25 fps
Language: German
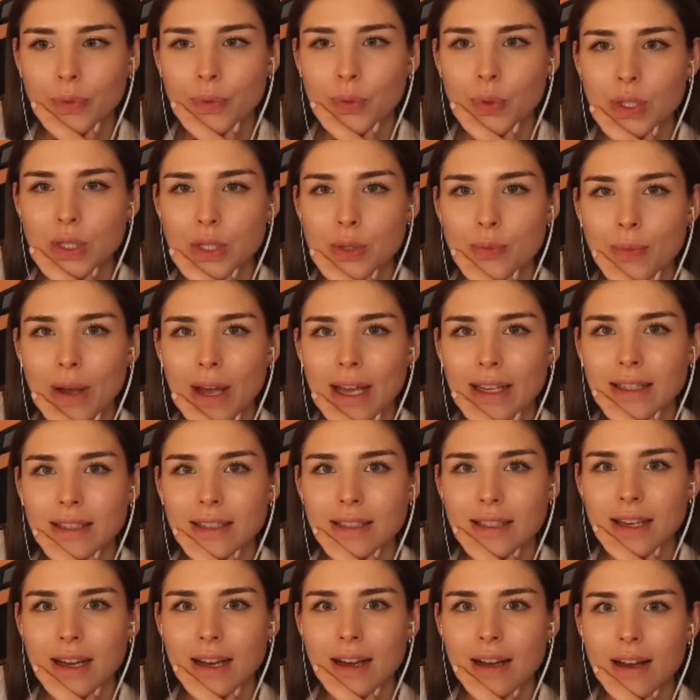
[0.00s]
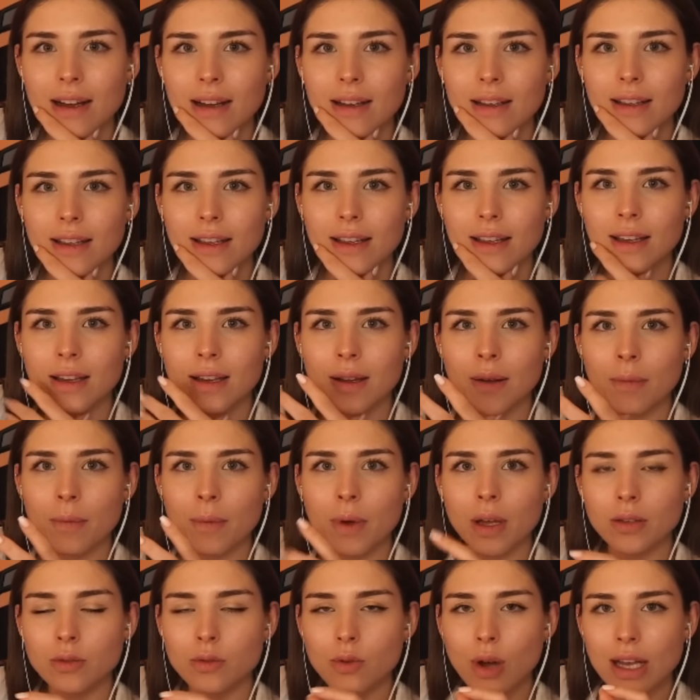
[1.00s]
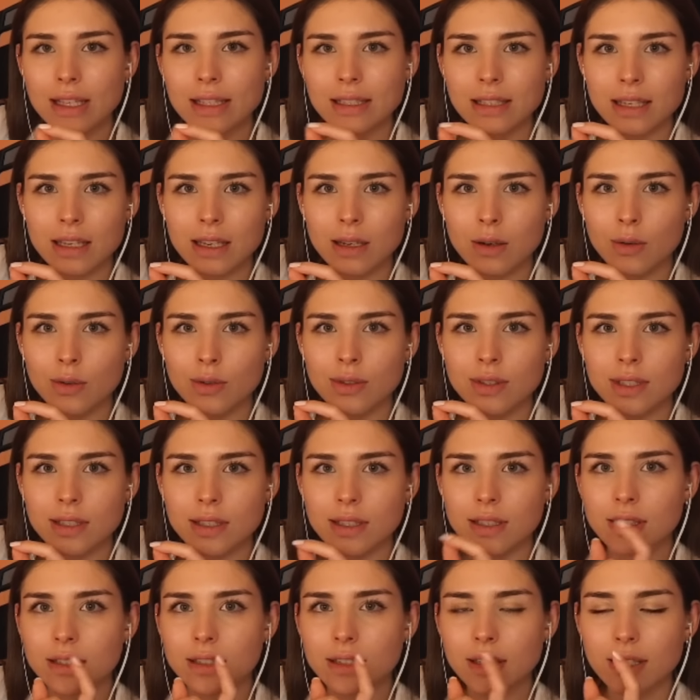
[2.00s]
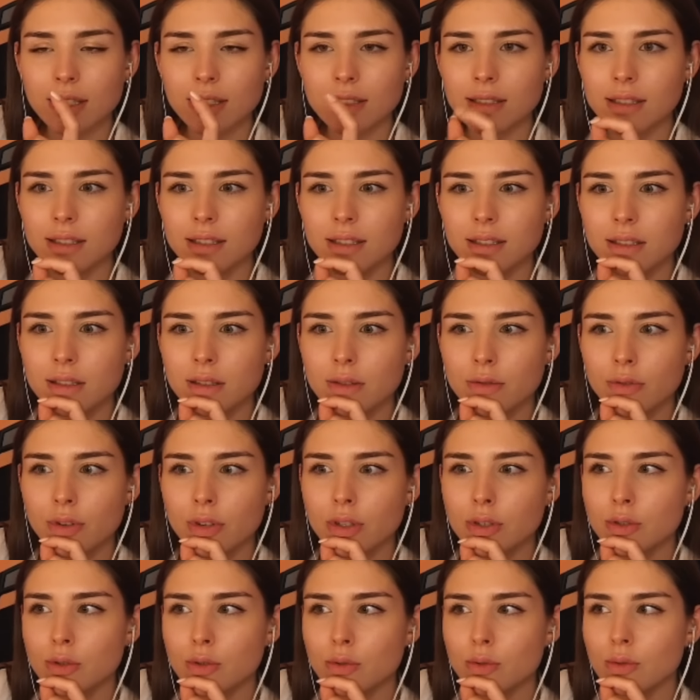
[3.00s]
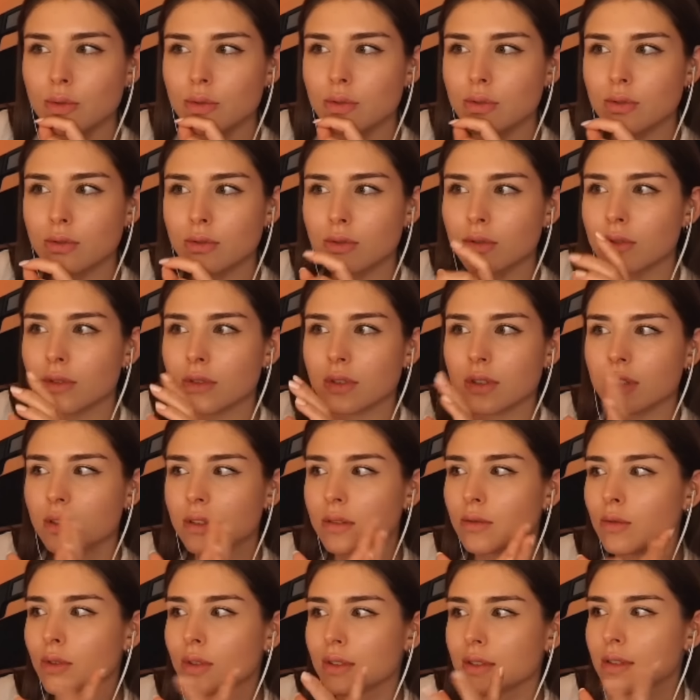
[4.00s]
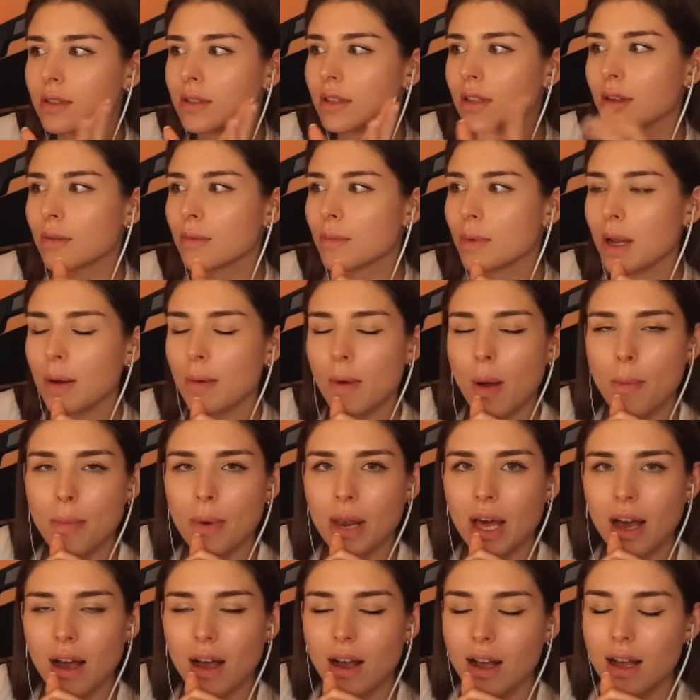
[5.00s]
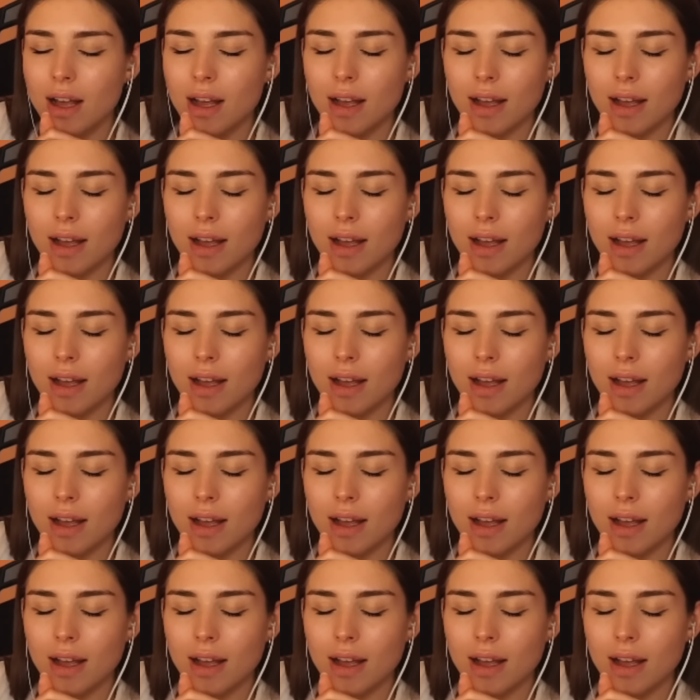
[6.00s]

Twitch meinte ja, ähm, du hast gegen unsere Richtlinien verstoßen, du hast äh, bla bla bla.